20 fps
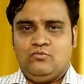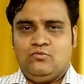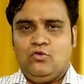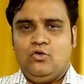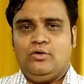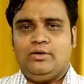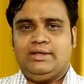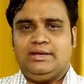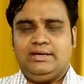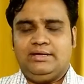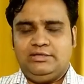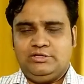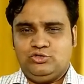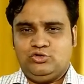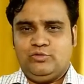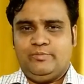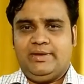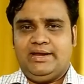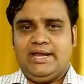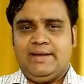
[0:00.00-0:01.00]
वो ग्रह
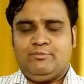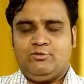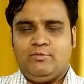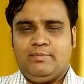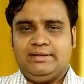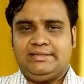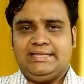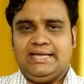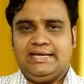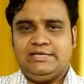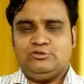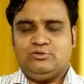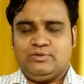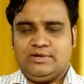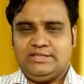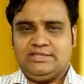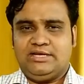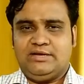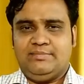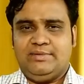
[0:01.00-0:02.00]
जो मैंने आपको बताया जो
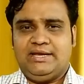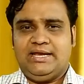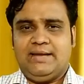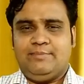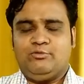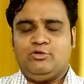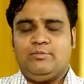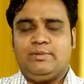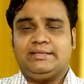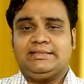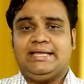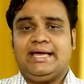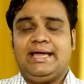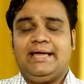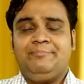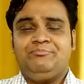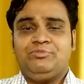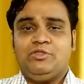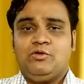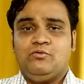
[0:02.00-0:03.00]
रत्न मैंने आपको बताए